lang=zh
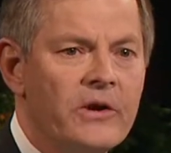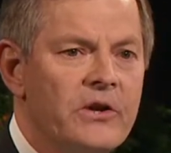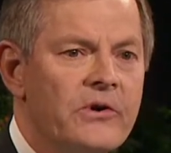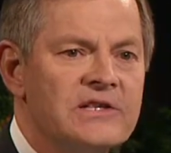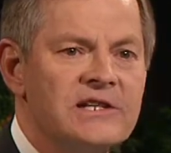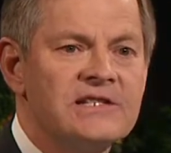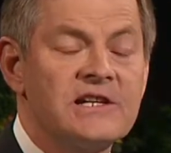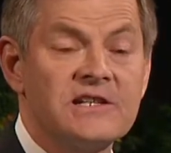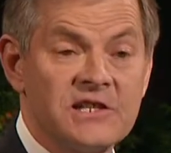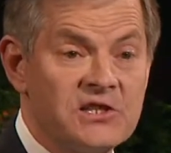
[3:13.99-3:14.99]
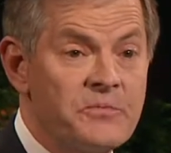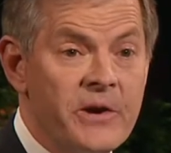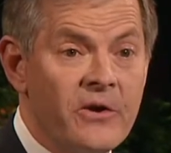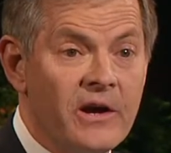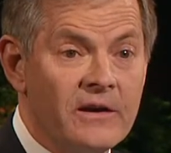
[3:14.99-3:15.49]
你们的生命是永
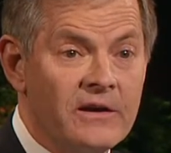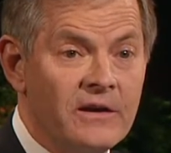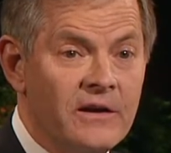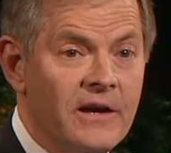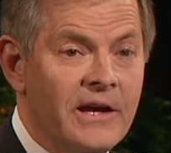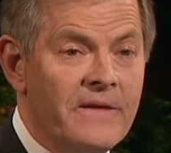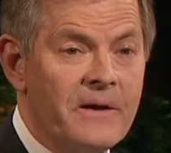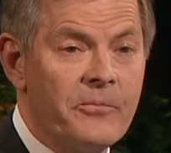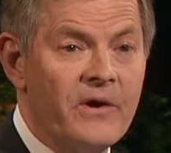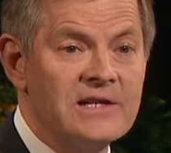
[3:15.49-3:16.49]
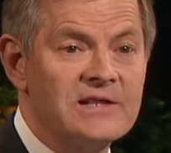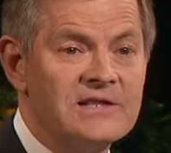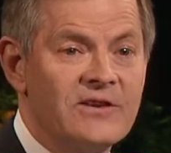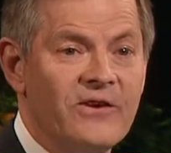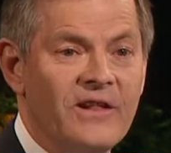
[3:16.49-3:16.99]
恒的。前生时，你是
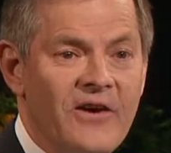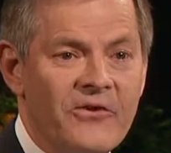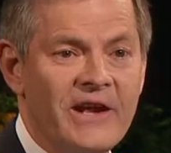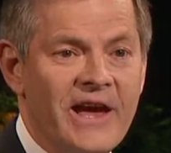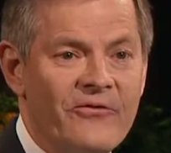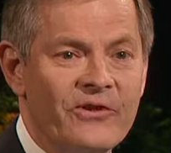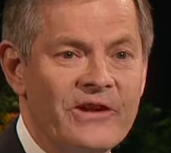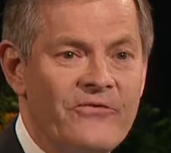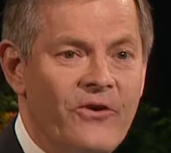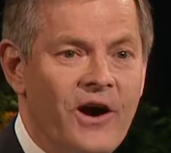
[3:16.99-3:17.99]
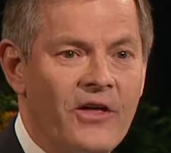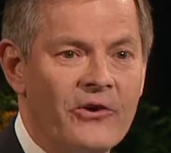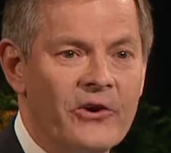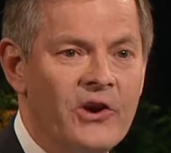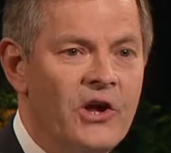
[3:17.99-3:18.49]
个灵体，你在
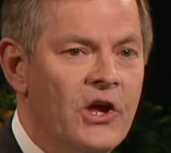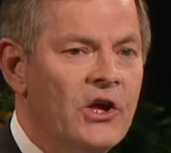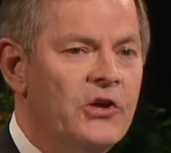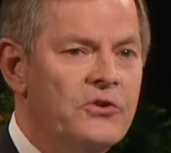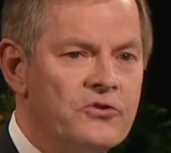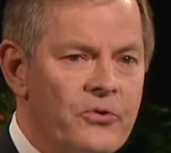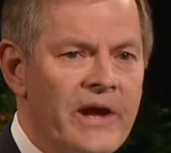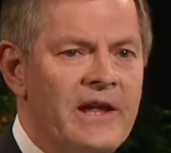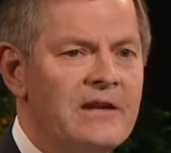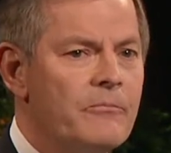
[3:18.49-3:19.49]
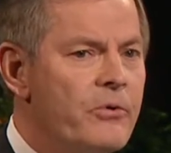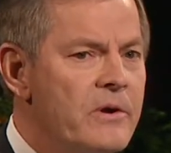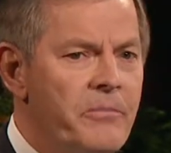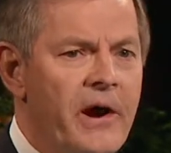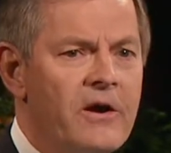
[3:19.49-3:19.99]
慈爱的天父身边接受
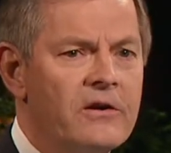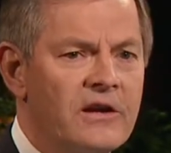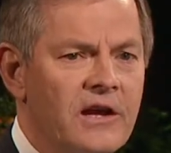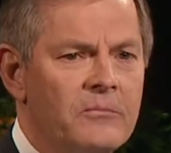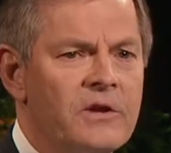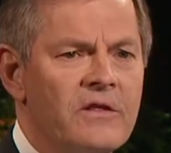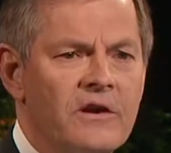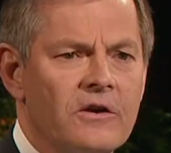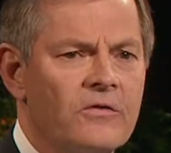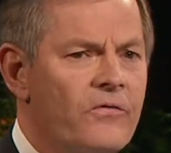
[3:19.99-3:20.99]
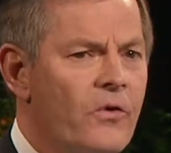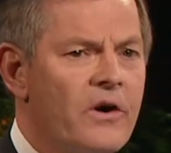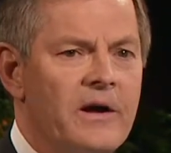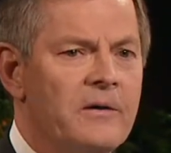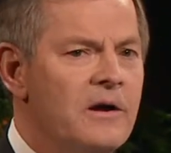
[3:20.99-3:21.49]
训练，并做好准备
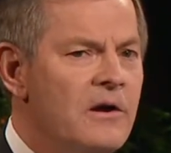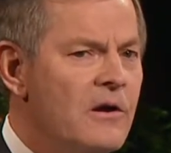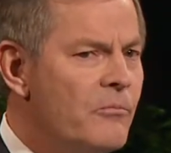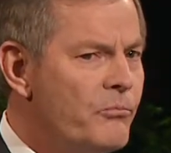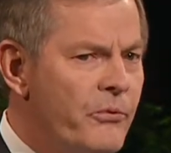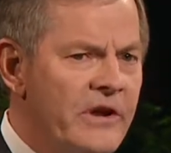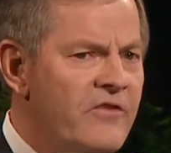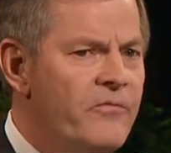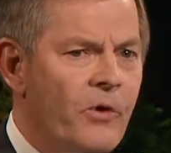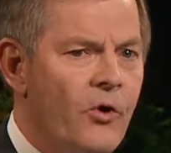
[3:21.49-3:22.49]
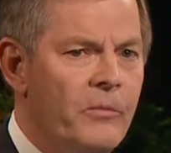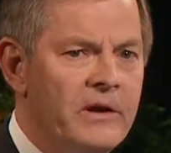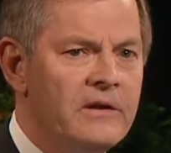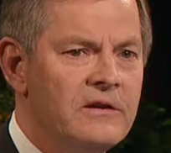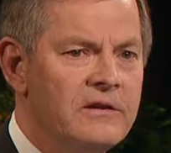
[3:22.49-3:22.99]
来到城市短暂的
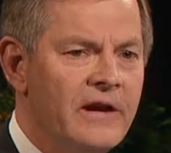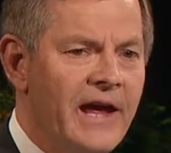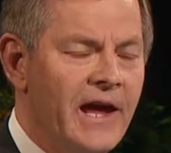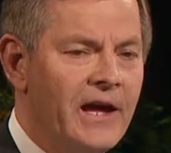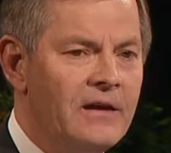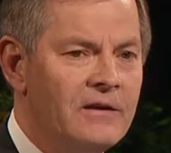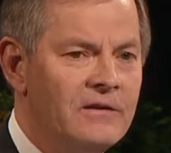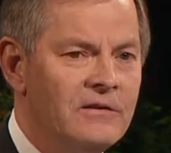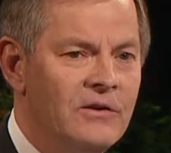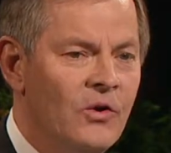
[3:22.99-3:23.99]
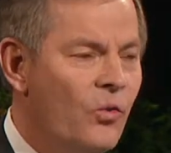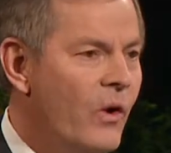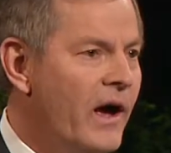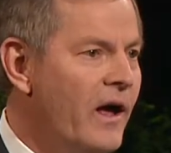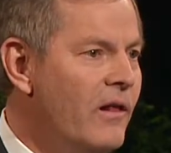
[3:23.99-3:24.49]
停留，而且想要有
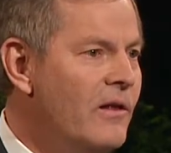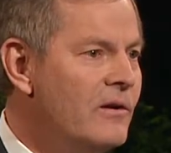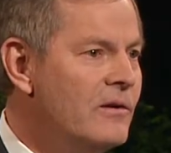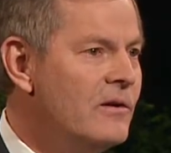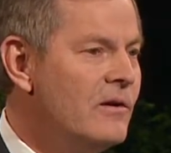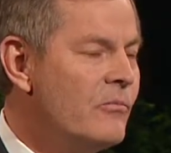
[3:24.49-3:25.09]
所作为。